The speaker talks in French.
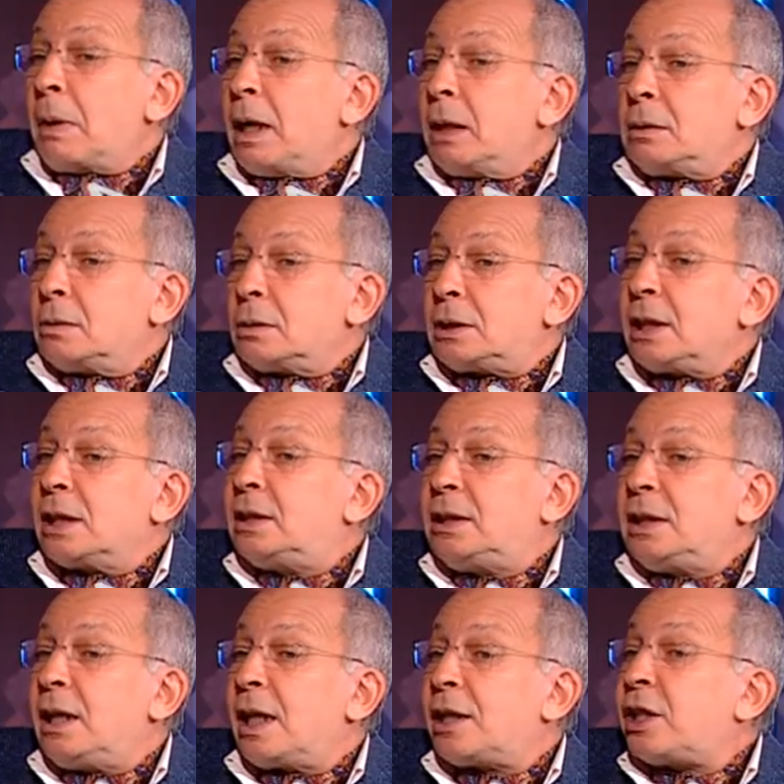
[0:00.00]
bah, de
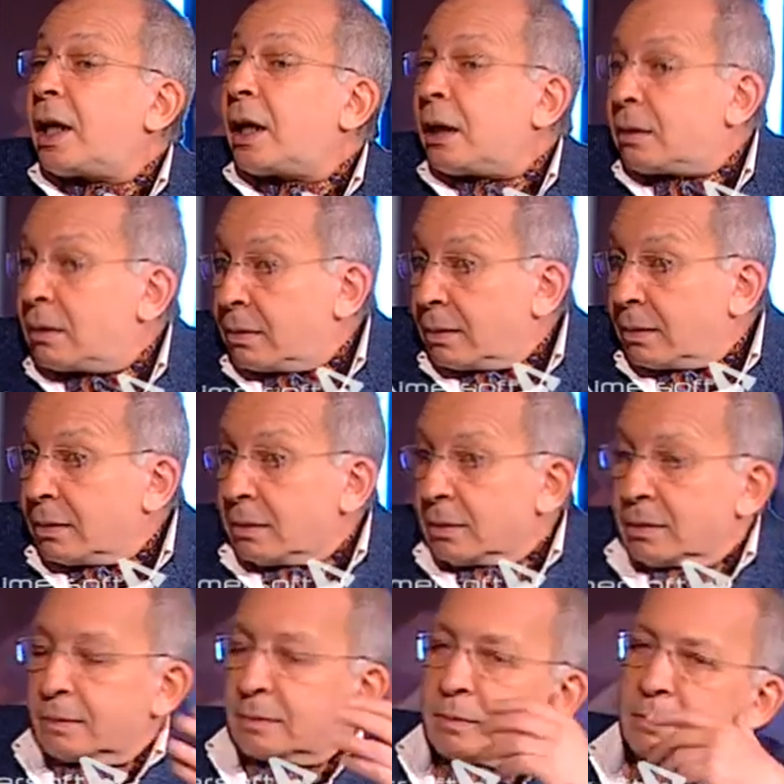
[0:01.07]
s'exiler à Tiaret.
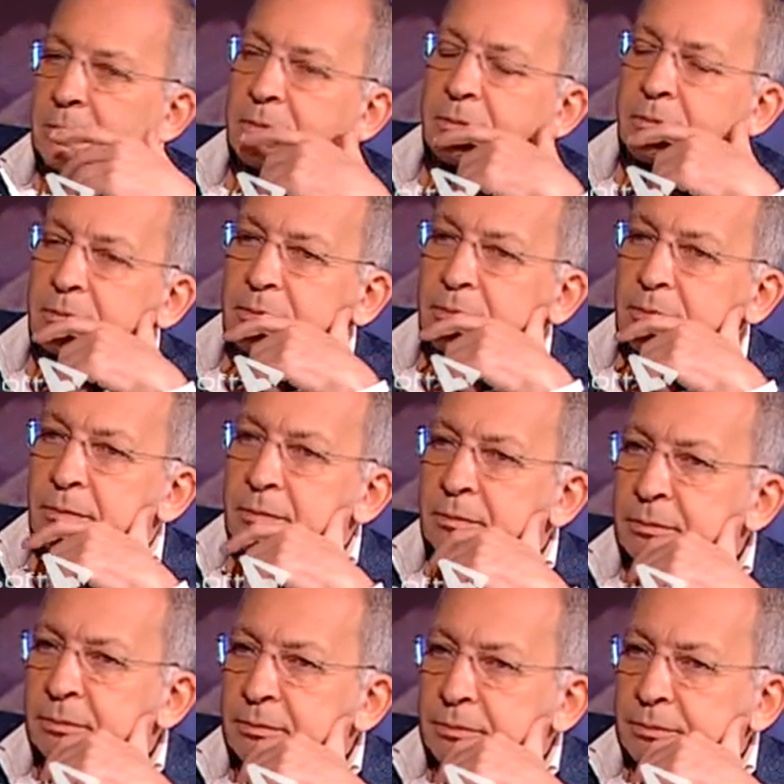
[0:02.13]
Absolument. Donc, euh,
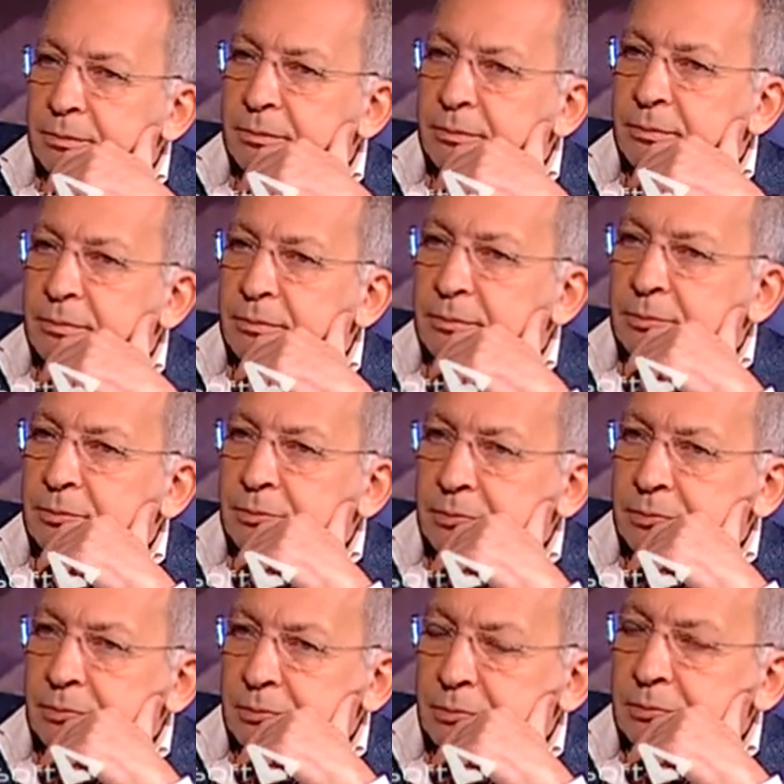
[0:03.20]
comme beaucoup
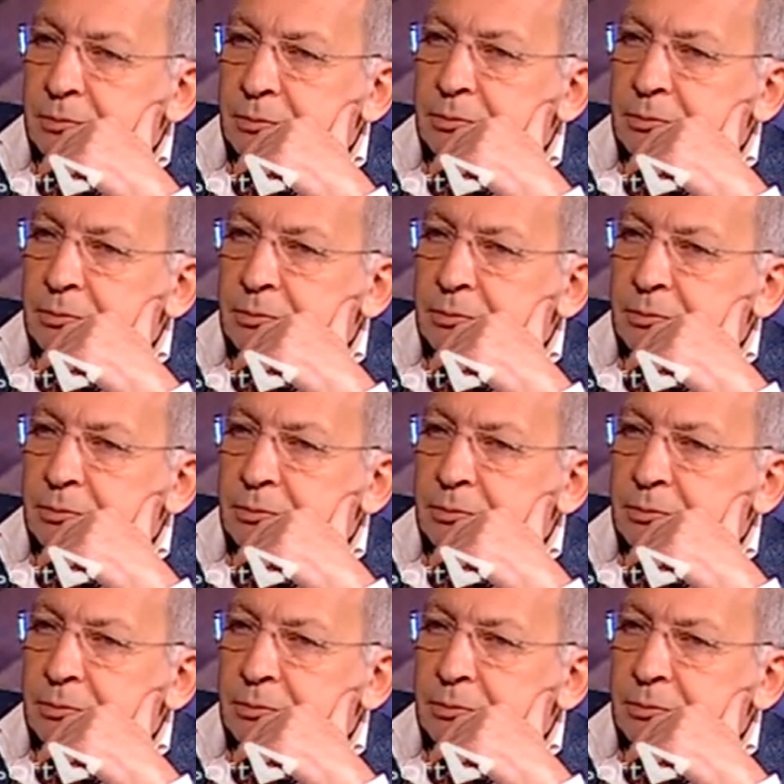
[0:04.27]
d'Algériens, de par